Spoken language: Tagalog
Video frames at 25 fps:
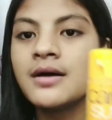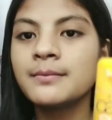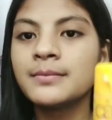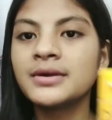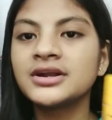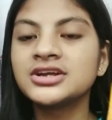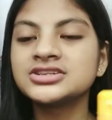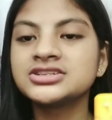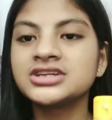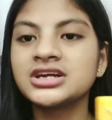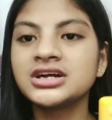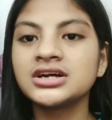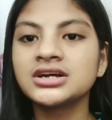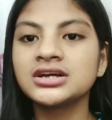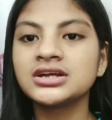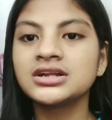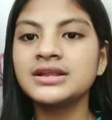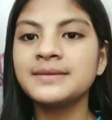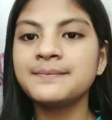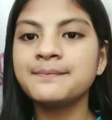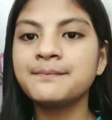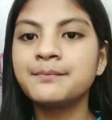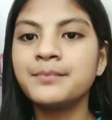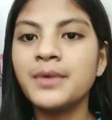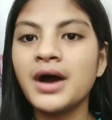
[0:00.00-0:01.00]
Para siyang
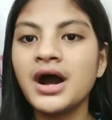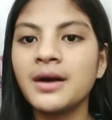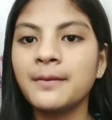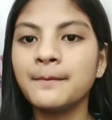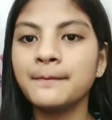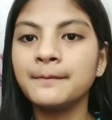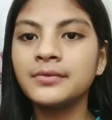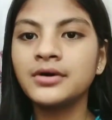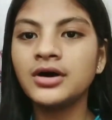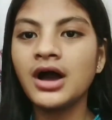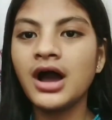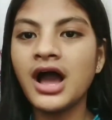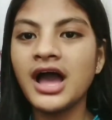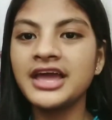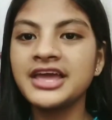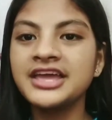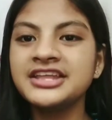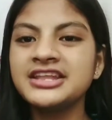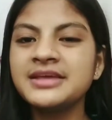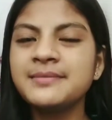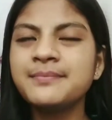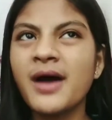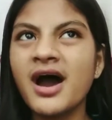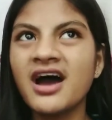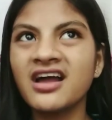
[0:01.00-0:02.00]
lip balm.
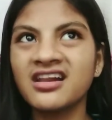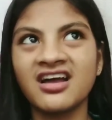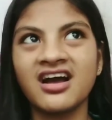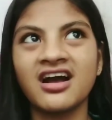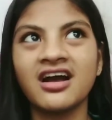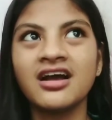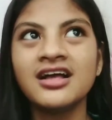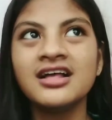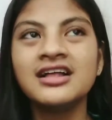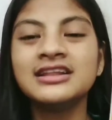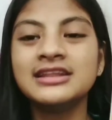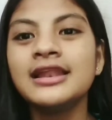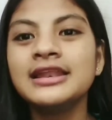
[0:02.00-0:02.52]
Ay, hindi parang.